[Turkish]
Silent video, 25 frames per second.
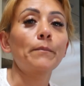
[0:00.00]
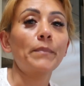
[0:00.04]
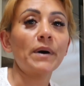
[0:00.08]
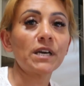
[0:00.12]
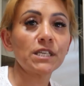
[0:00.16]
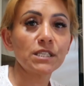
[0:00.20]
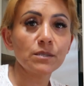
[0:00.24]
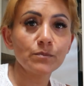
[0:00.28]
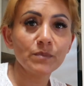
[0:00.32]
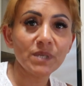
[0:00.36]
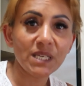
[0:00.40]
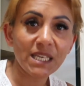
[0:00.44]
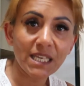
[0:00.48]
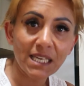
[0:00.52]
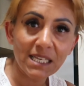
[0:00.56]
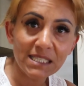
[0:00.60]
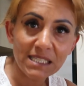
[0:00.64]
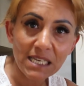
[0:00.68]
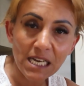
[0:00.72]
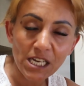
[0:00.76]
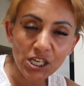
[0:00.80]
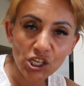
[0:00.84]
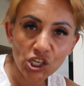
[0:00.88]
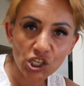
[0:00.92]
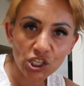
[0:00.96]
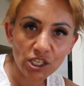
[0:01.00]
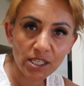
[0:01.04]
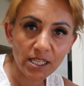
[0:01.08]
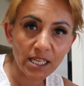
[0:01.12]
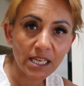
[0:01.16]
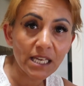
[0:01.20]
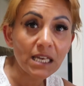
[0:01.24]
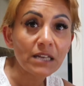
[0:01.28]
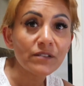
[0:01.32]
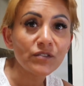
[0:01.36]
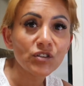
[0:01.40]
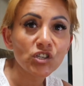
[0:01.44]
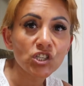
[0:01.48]
Bak şimdi yazan kişi de
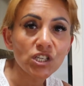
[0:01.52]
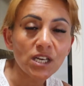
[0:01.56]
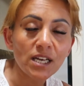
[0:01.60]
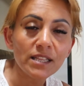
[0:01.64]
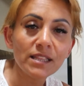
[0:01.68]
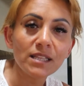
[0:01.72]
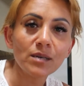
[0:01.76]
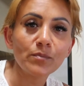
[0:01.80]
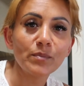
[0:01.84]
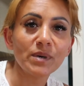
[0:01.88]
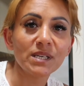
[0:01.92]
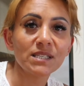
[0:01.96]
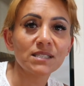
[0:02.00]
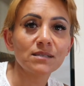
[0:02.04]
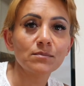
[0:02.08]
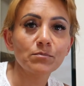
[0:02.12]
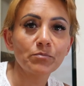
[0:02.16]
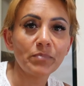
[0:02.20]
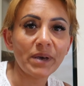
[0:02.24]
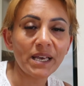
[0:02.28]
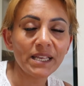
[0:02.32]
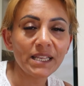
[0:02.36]
yanlış anlamasın.